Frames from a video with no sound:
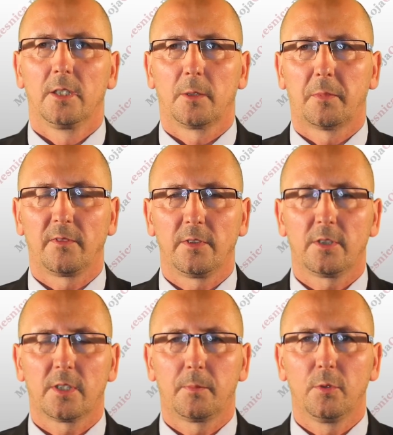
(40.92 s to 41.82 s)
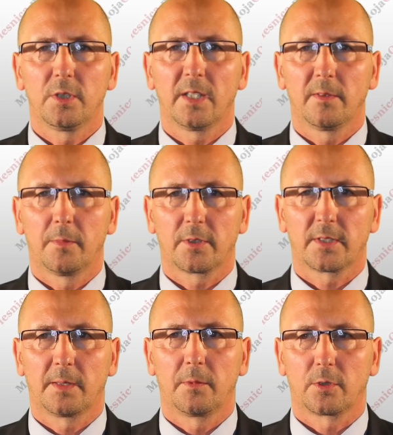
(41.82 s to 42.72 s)
to powinniście pójść na wybory
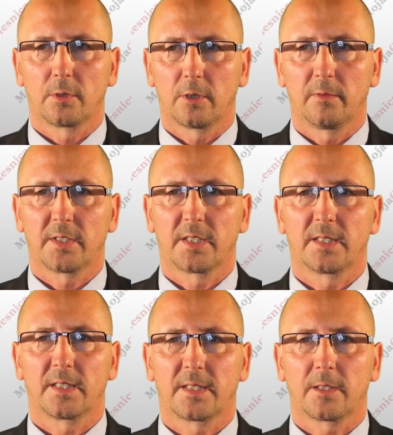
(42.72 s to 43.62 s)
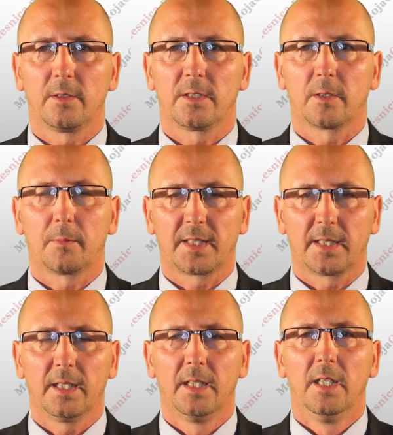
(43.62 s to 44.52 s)
samorządowe 16
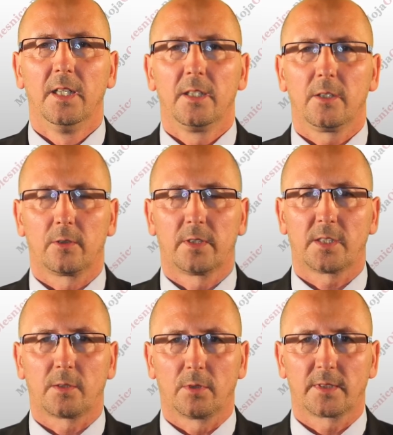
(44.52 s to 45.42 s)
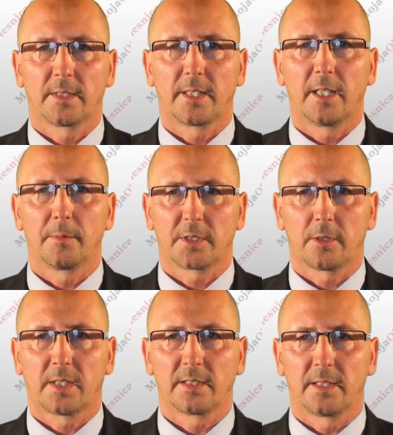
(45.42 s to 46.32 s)
listopada i oddać głos na
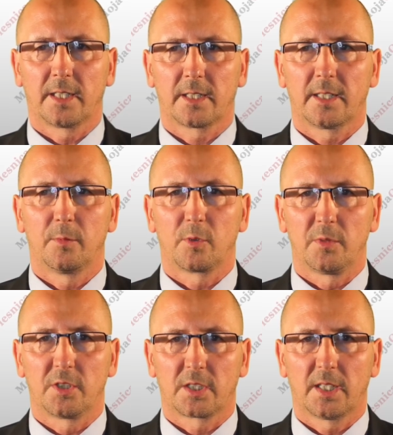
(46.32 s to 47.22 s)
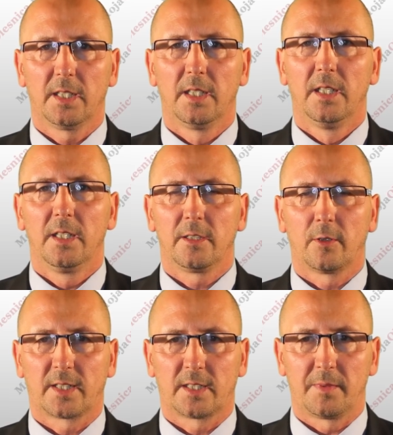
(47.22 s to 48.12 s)
najlepszego kandydata na burmistrza i
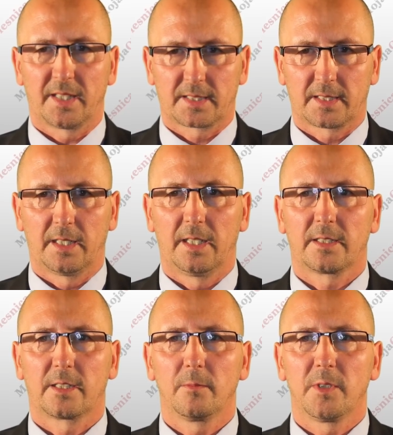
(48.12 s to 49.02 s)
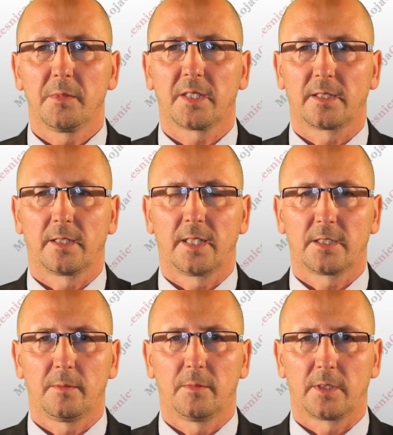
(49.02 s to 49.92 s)
do Rady Miasta, a są nimi
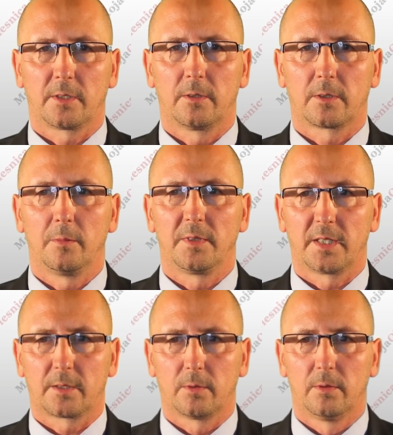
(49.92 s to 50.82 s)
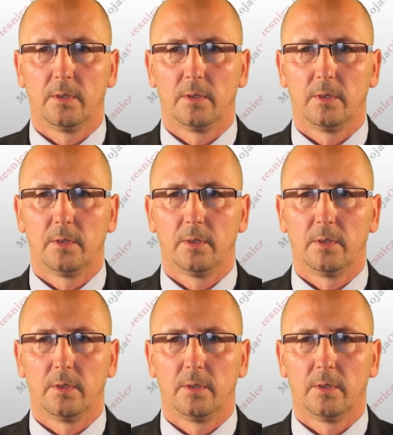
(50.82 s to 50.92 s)
kandydaci mojego komitetu